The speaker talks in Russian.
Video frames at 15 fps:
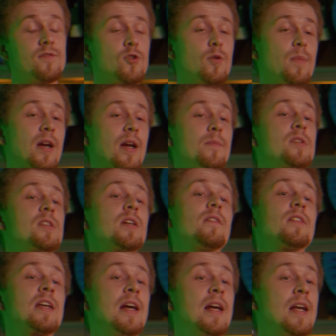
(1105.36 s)
все
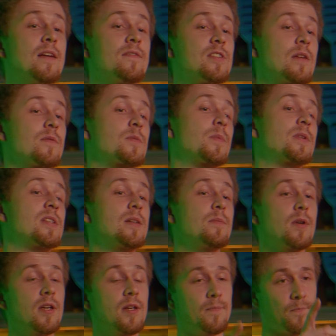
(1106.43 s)
прокомментировать. Всем спасибо
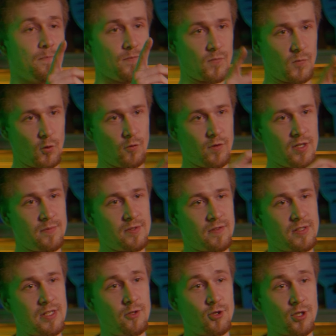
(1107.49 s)
и Увидимся в
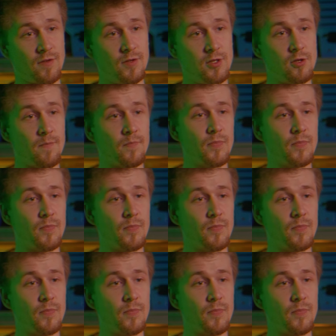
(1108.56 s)
следующих видео.